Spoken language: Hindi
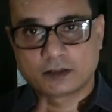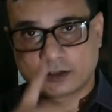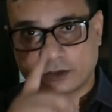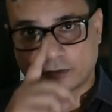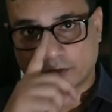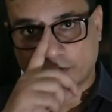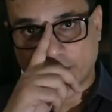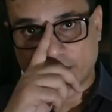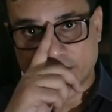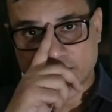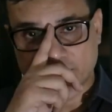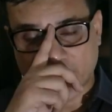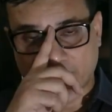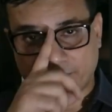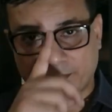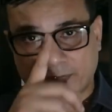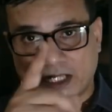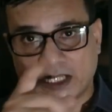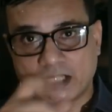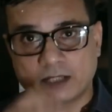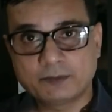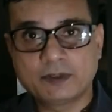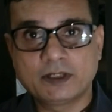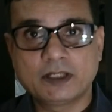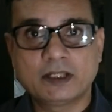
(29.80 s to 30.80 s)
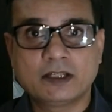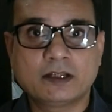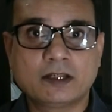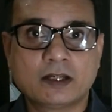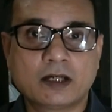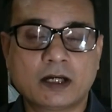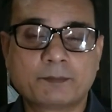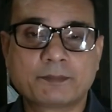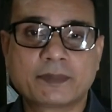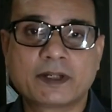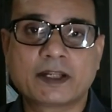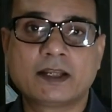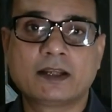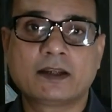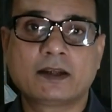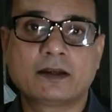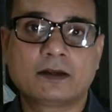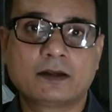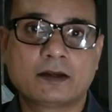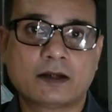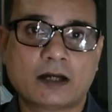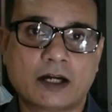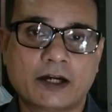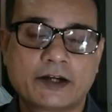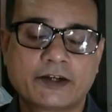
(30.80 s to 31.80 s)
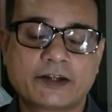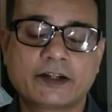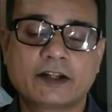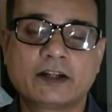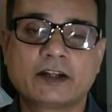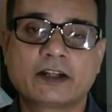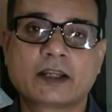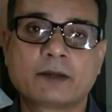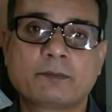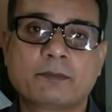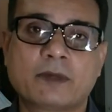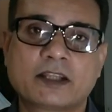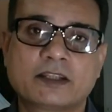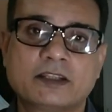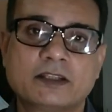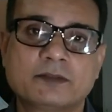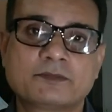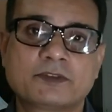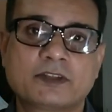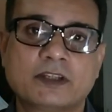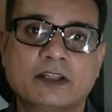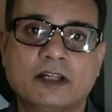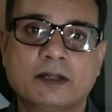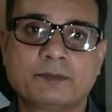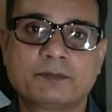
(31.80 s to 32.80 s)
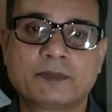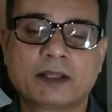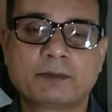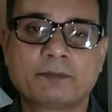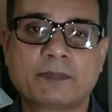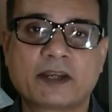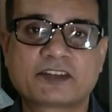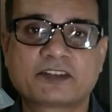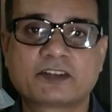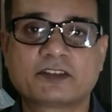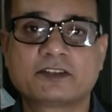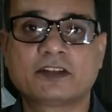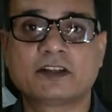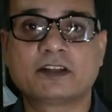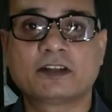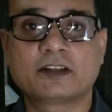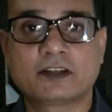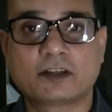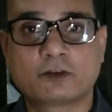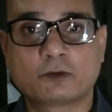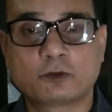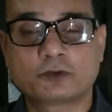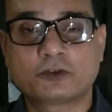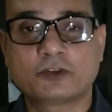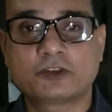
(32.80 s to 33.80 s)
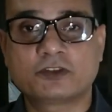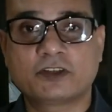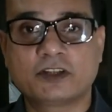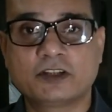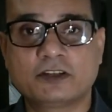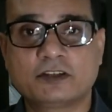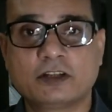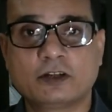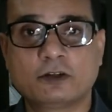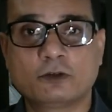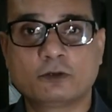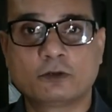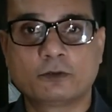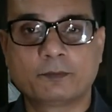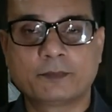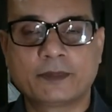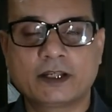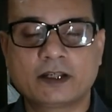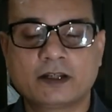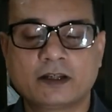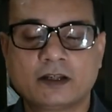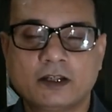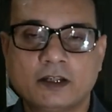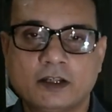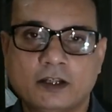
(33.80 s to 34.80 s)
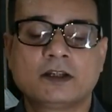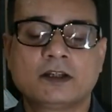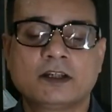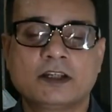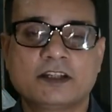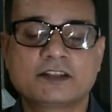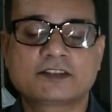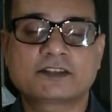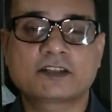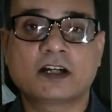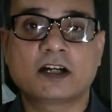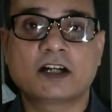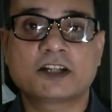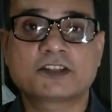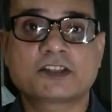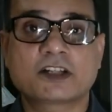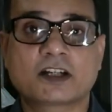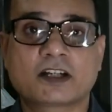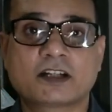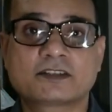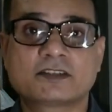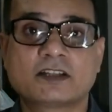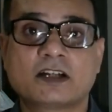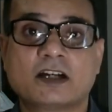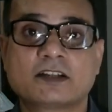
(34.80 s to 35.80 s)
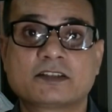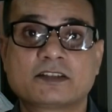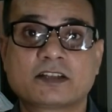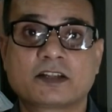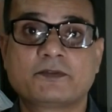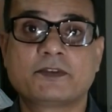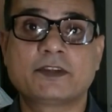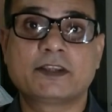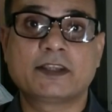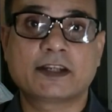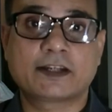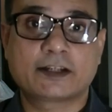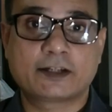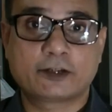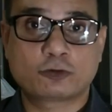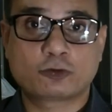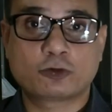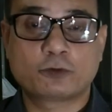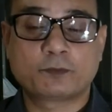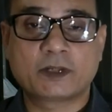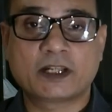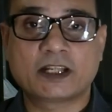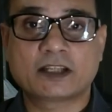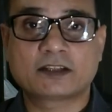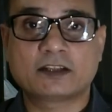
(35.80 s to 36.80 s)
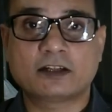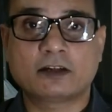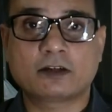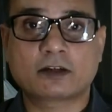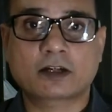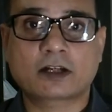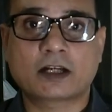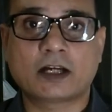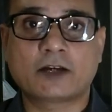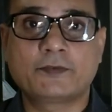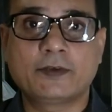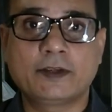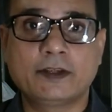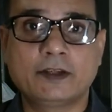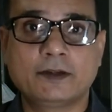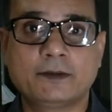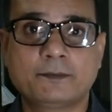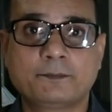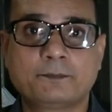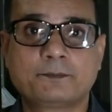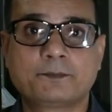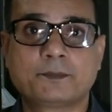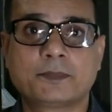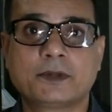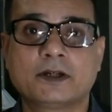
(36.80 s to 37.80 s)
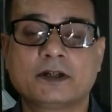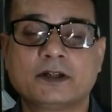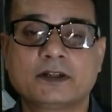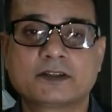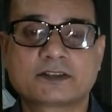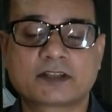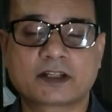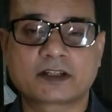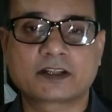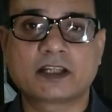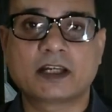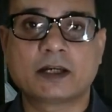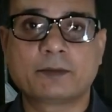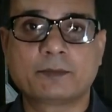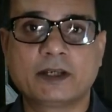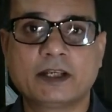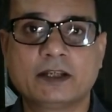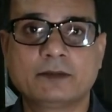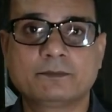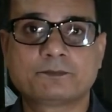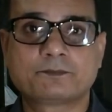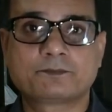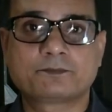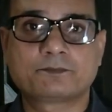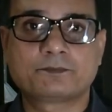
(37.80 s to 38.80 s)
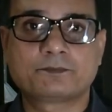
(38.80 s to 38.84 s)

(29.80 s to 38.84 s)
क्योंकि इसके पहले भी हमने आर्टिकल के माध्यम से हमने मैसेज देने की कोशिश की थी लोगों में इसका अच्छा खासा असर भी देखने को मिला था और काफ़ी संख्या में